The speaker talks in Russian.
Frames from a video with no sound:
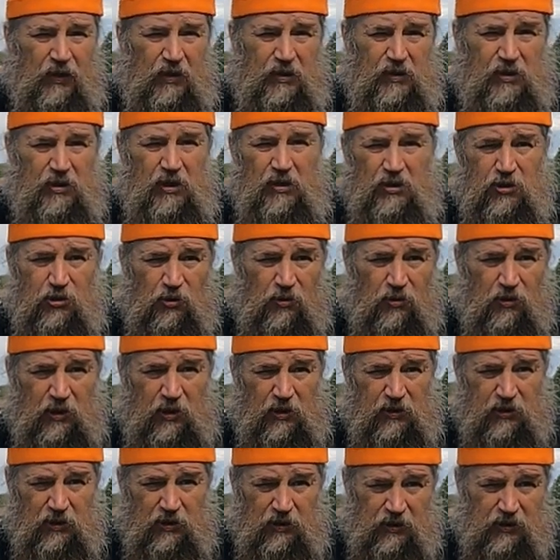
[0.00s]
И здесь он
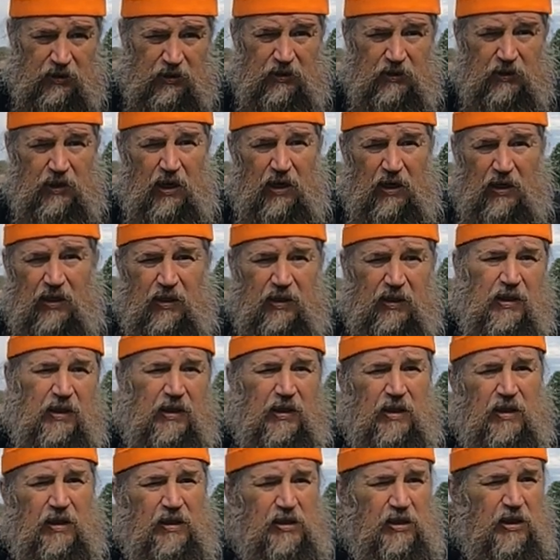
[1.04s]
лечился на
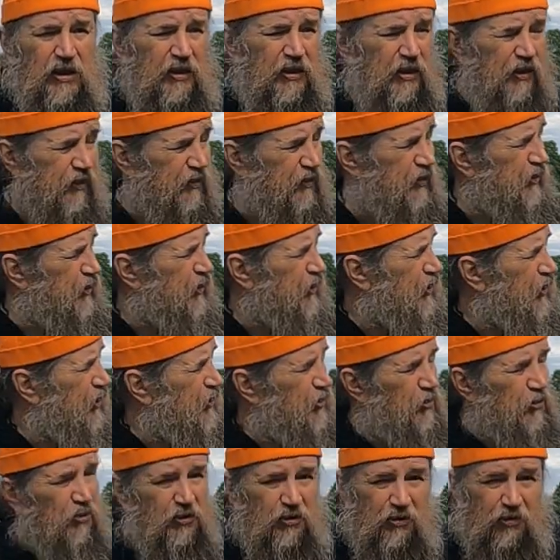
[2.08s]
Синевских
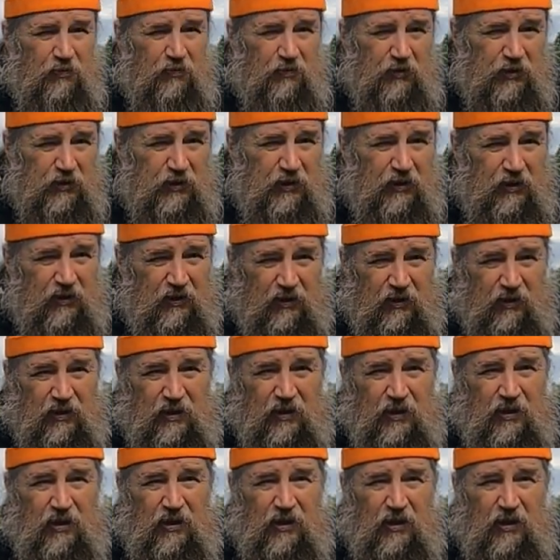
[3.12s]
озерах. Вот это